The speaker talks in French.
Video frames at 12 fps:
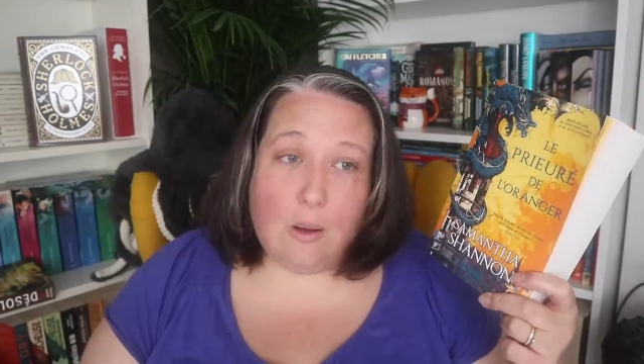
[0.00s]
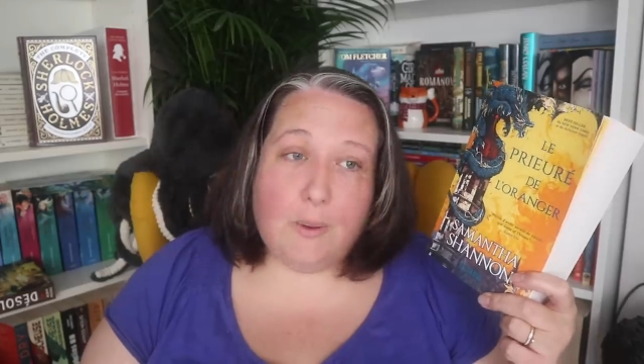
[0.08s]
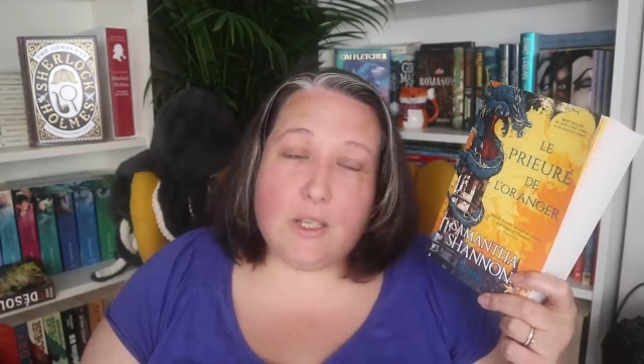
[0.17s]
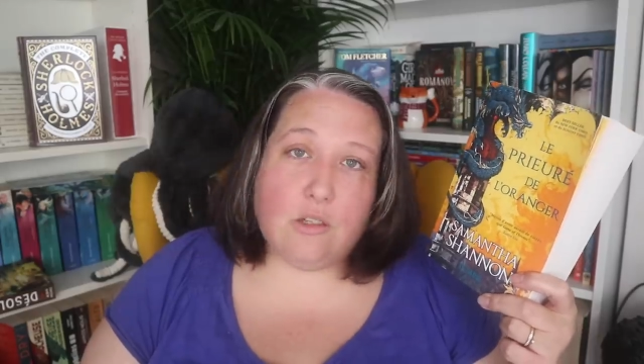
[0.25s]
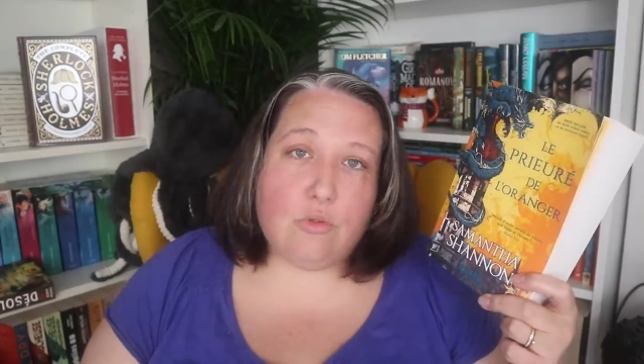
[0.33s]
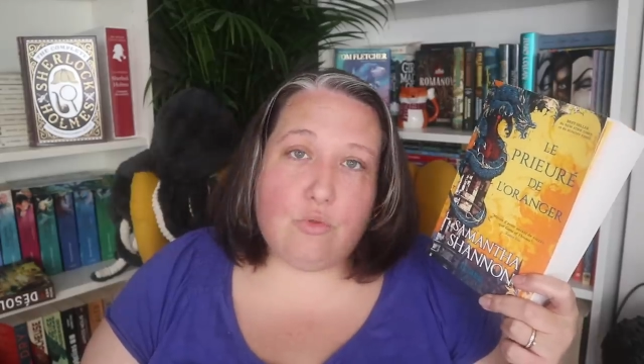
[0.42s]
à
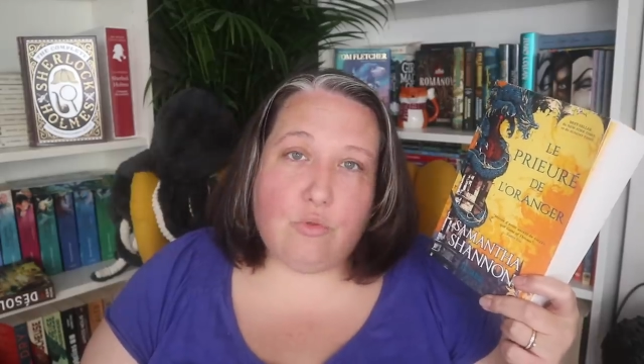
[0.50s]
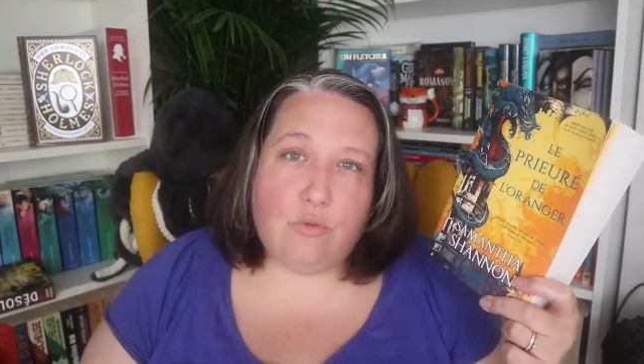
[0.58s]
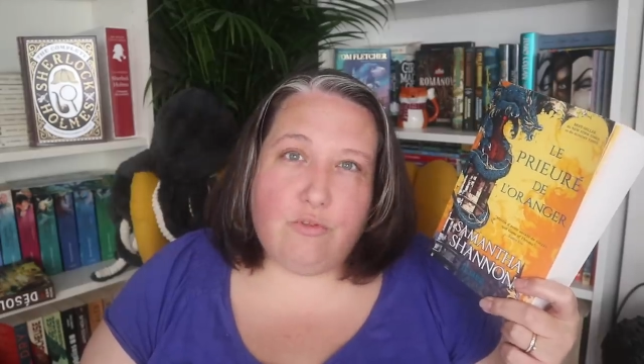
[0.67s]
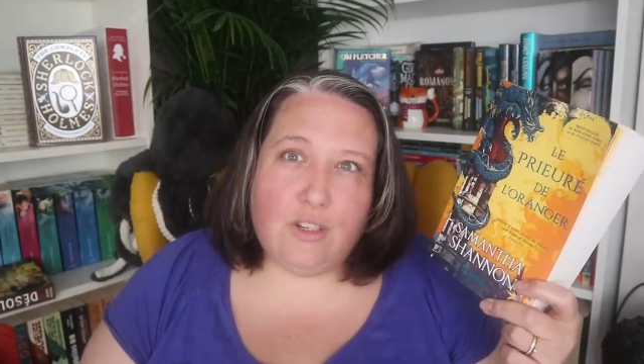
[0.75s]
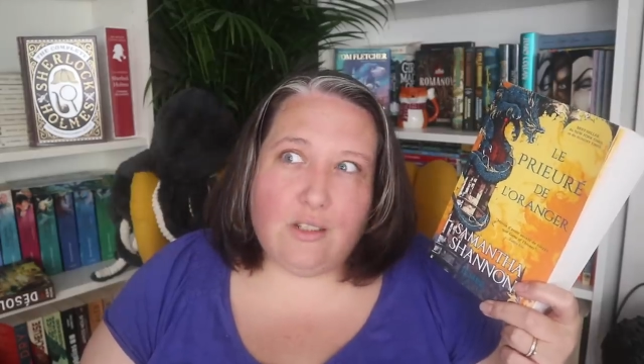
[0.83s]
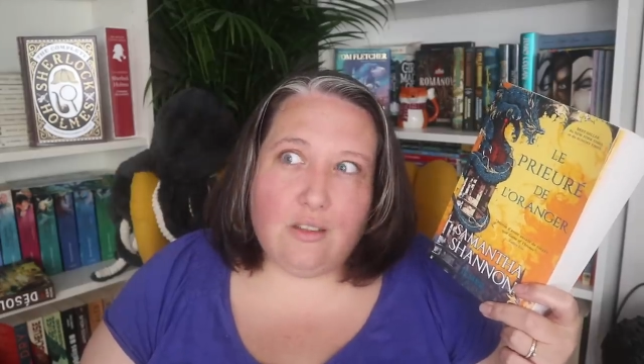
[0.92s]
partir du
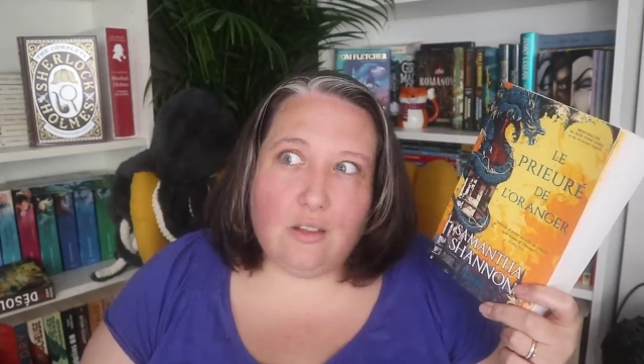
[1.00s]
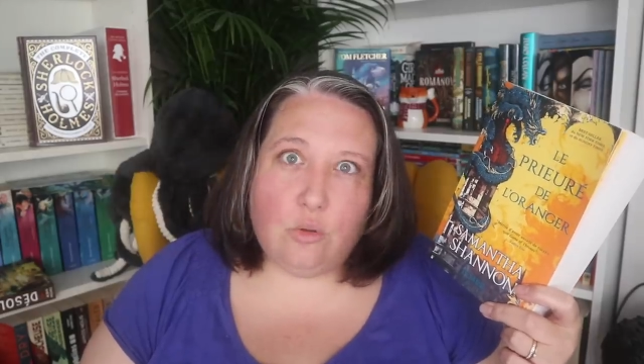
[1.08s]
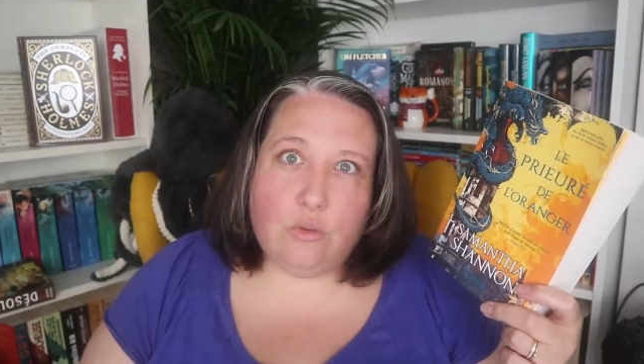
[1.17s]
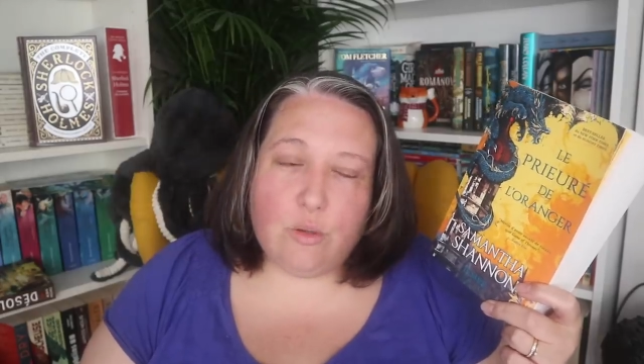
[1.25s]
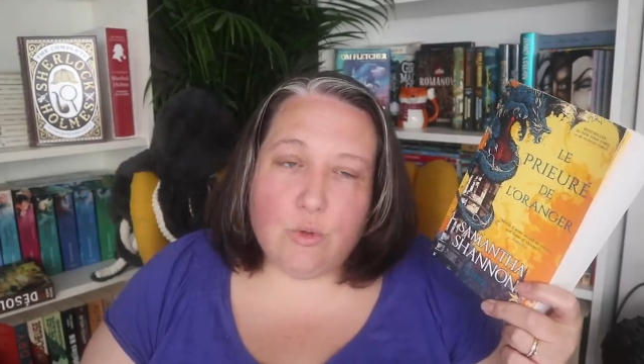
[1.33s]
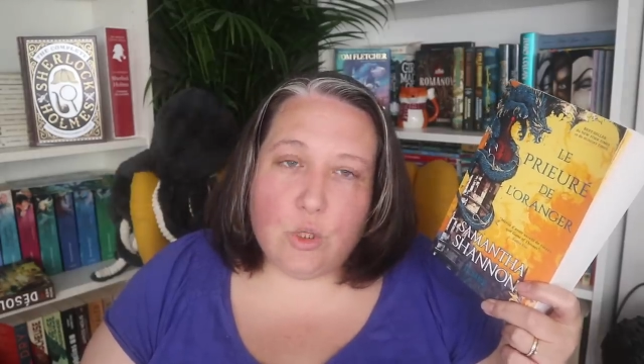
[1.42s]
21
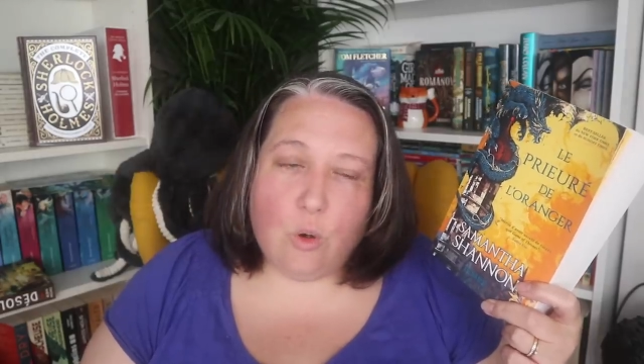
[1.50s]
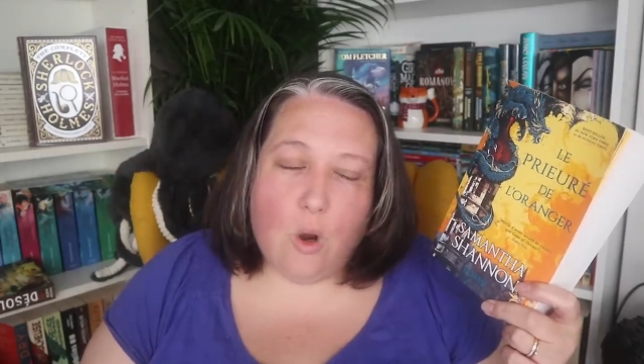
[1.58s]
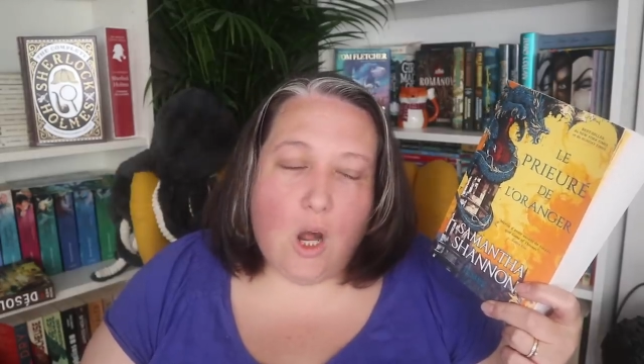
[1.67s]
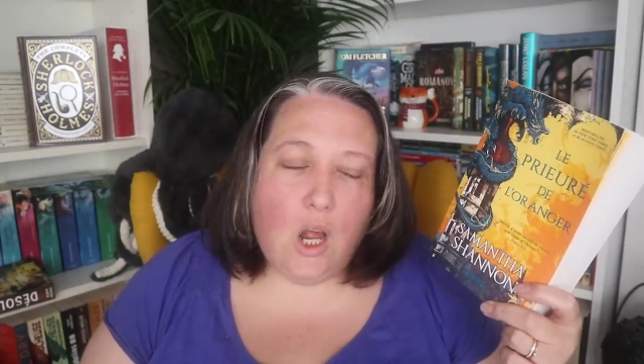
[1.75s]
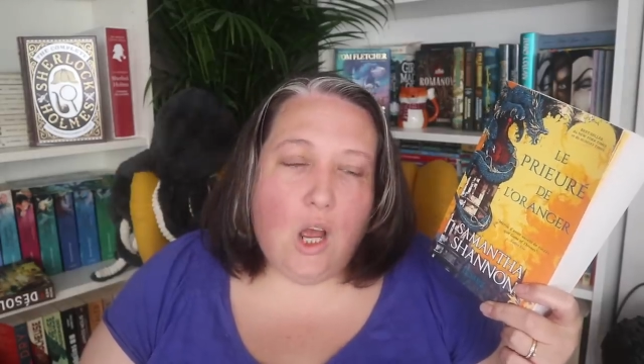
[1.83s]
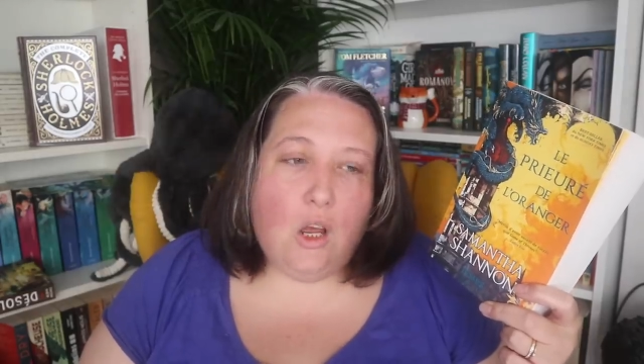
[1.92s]
novembre je crois.